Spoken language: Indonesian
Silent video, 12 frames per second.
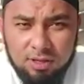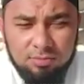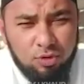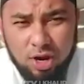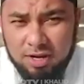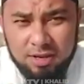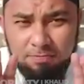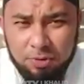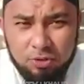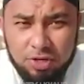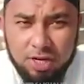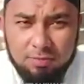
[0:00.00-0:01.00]
Bulan yang
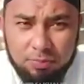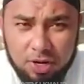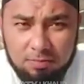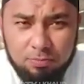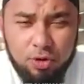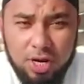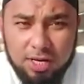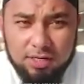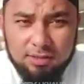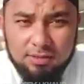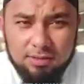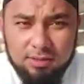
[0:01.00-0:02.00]
penuh dengan pengampunan.
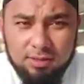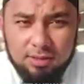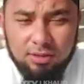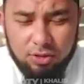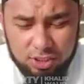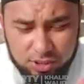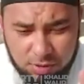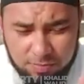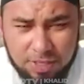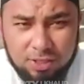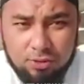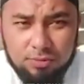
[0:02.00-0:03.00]
Oleh sebab
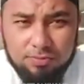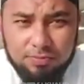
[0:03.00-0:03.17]
itu,